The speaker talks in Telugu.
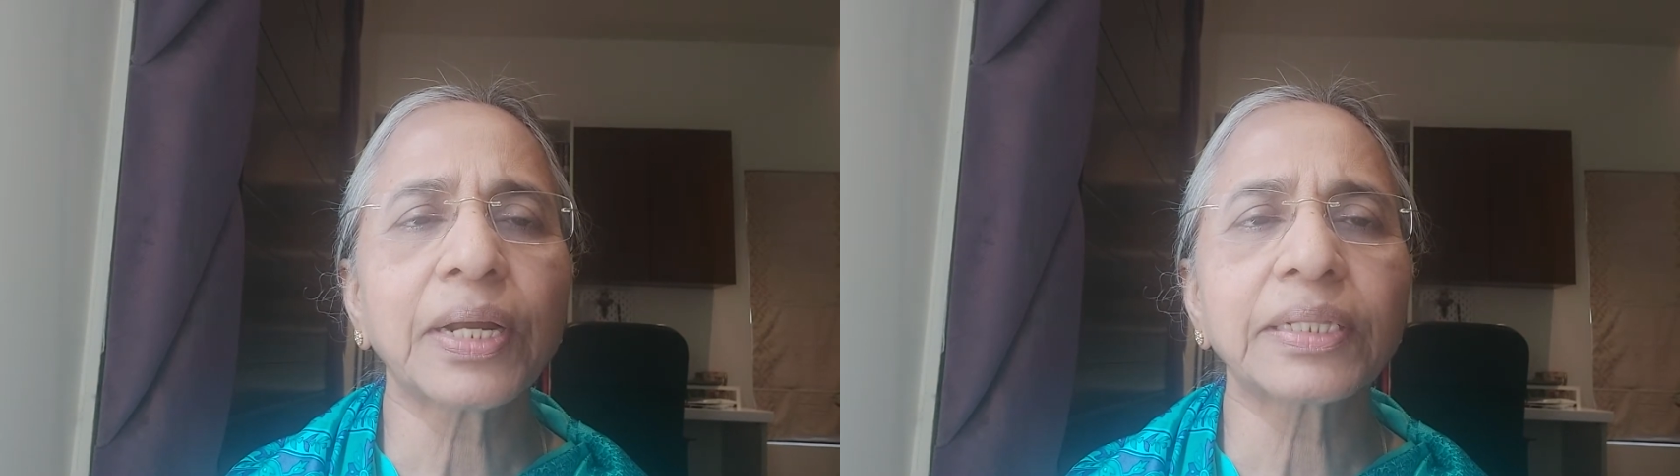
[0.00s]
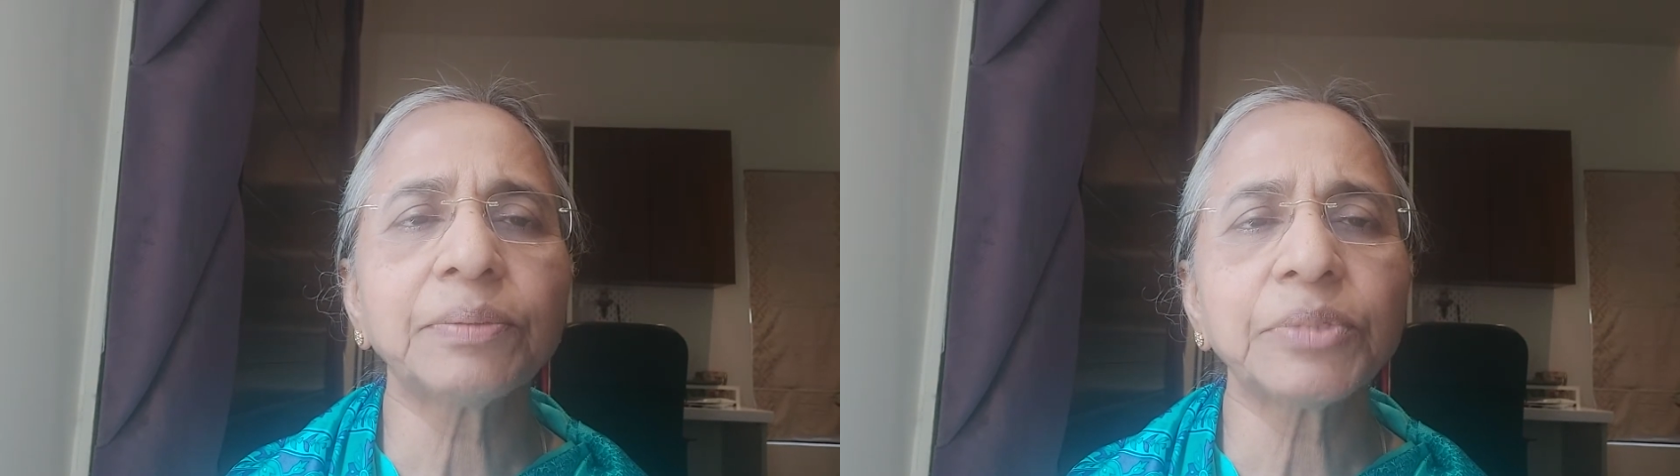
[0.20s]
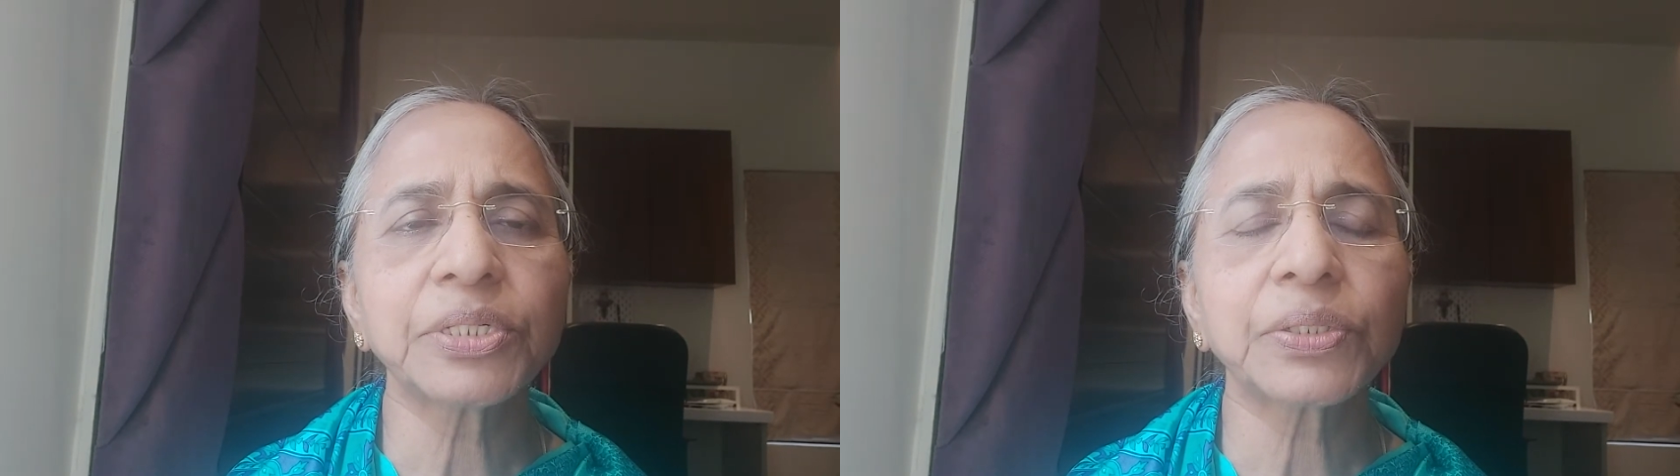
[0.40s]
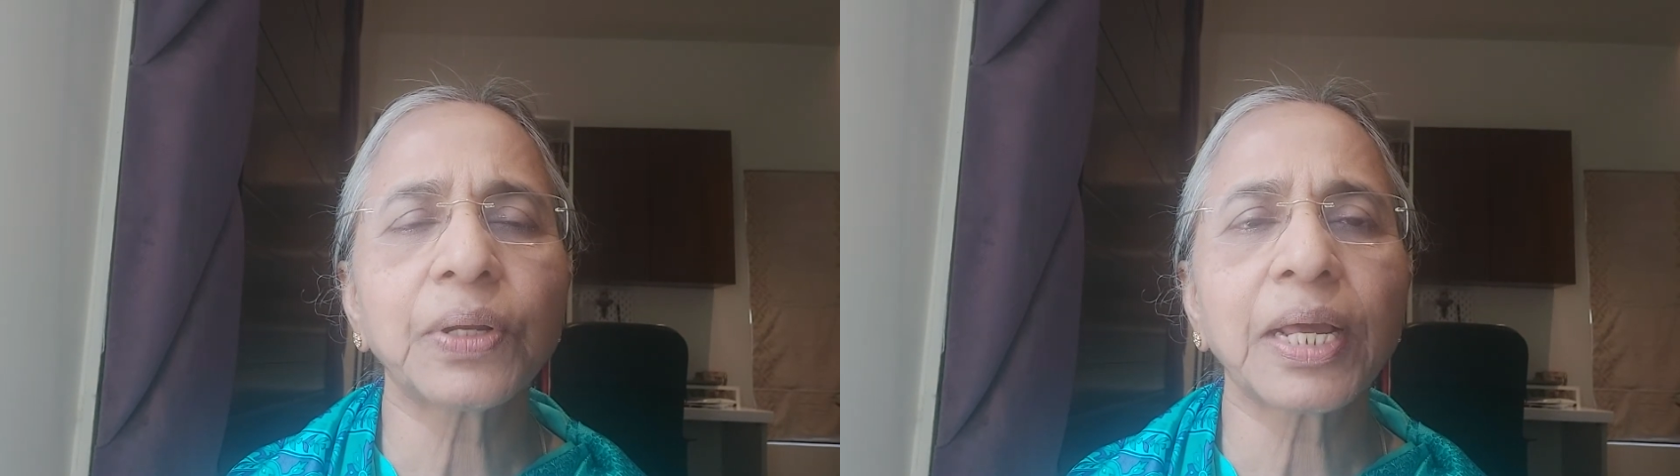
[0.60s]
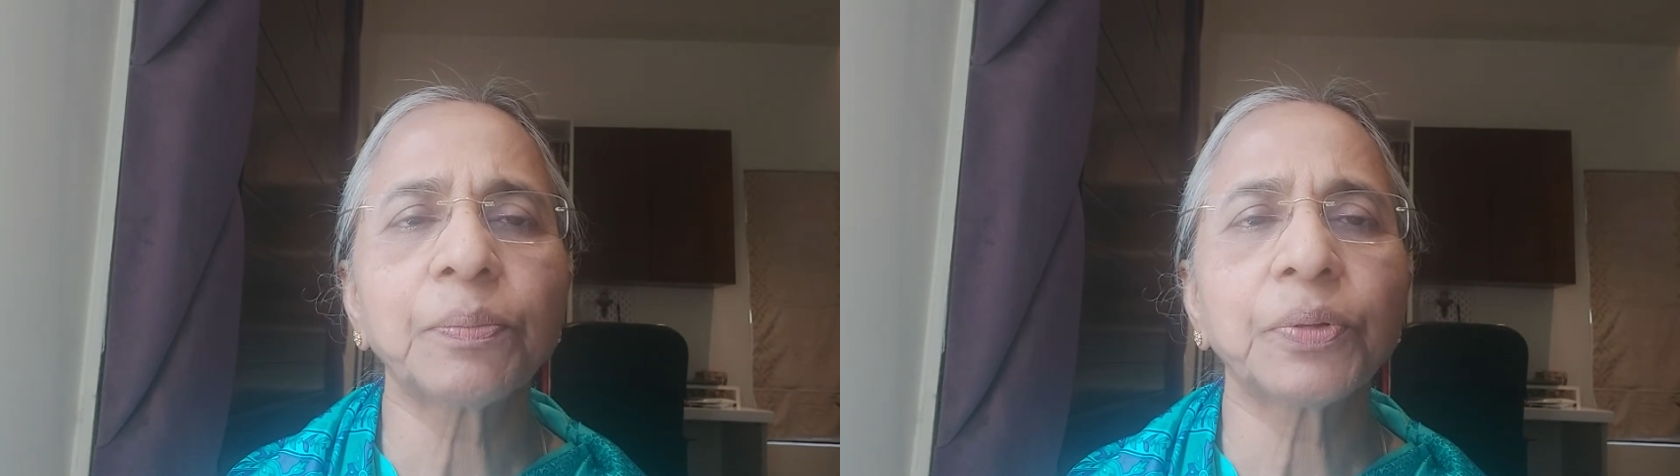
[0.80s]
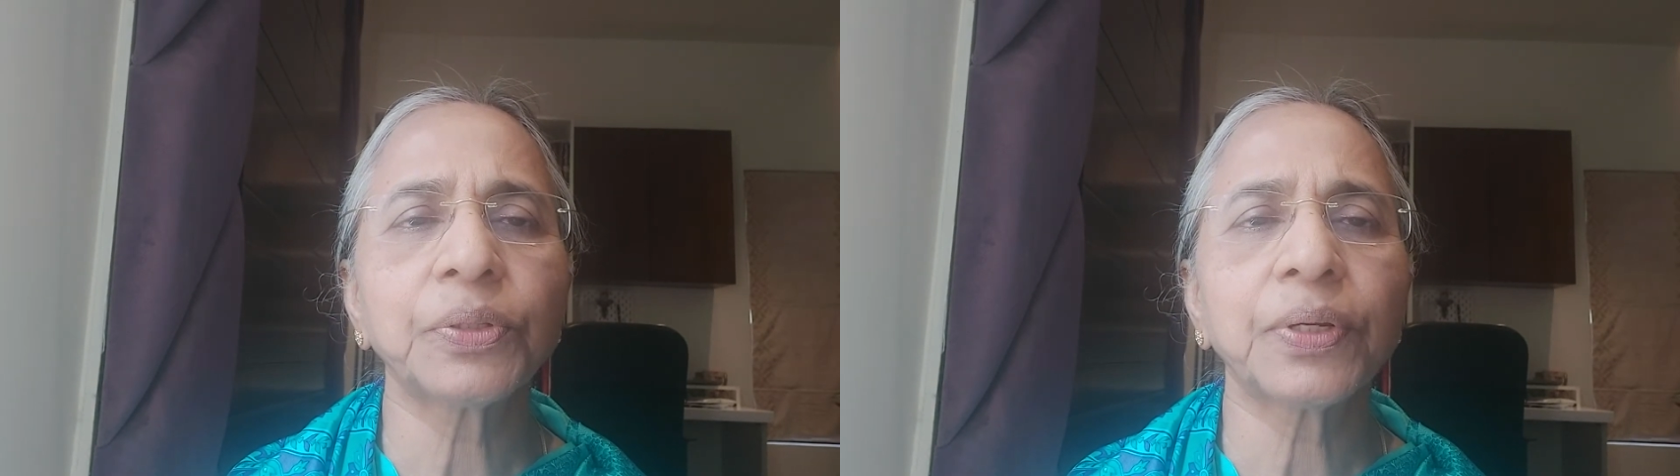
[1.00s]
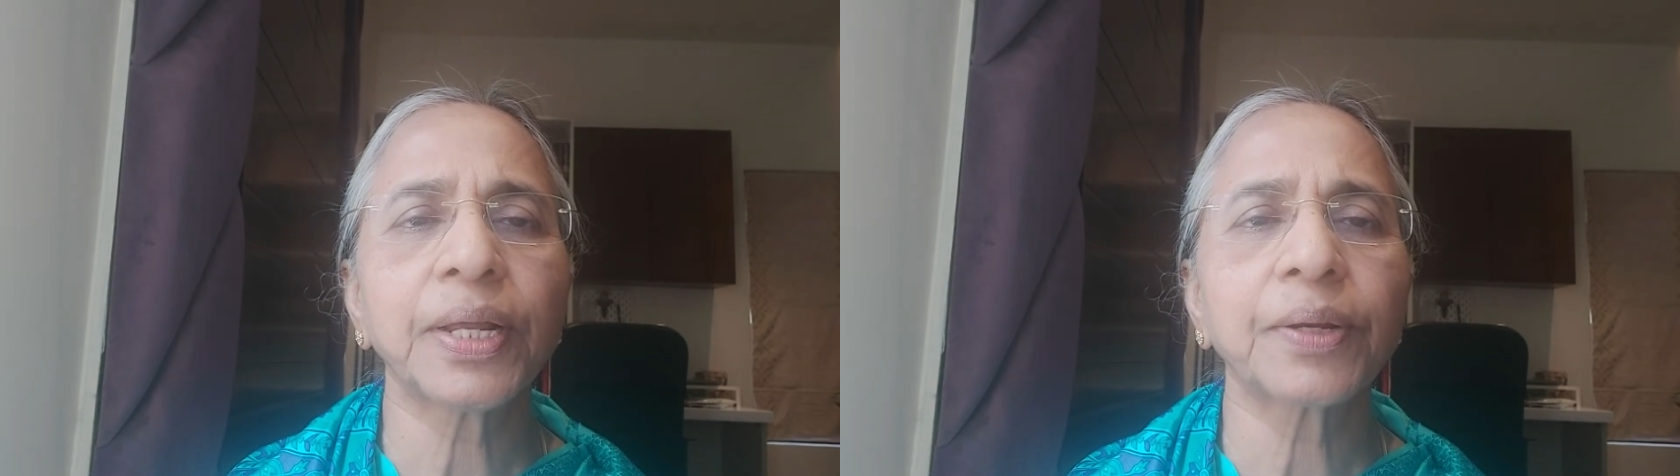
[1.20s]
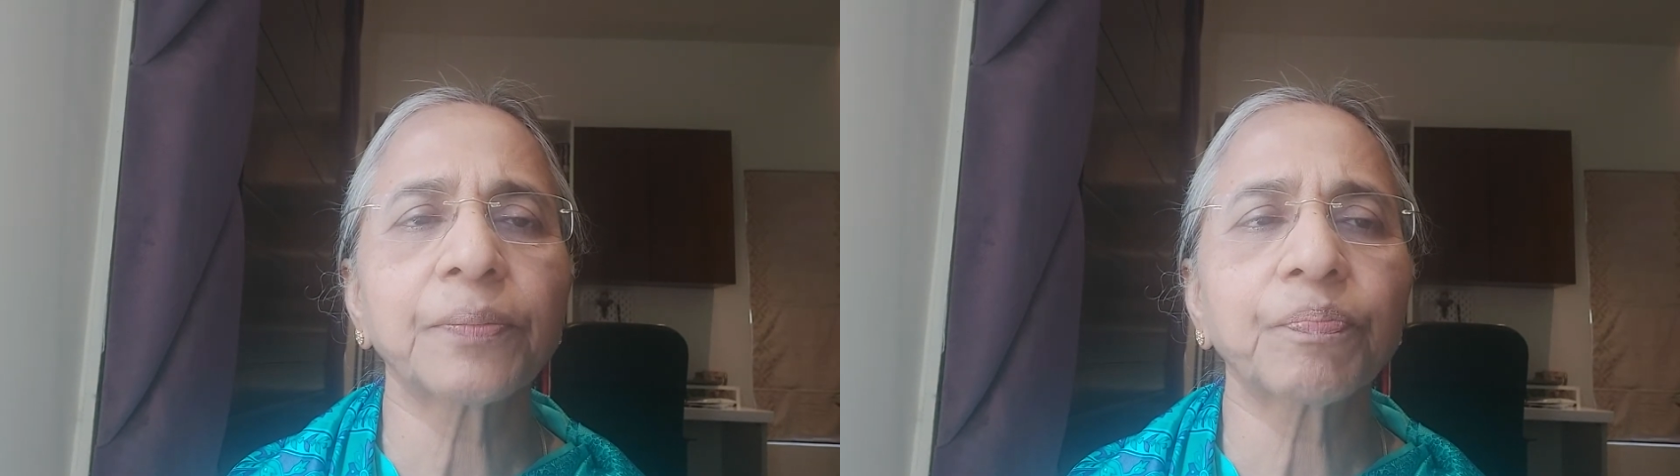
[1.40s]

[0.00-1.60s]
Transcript: అర్థం చేసుకోలేకపోతున్నారు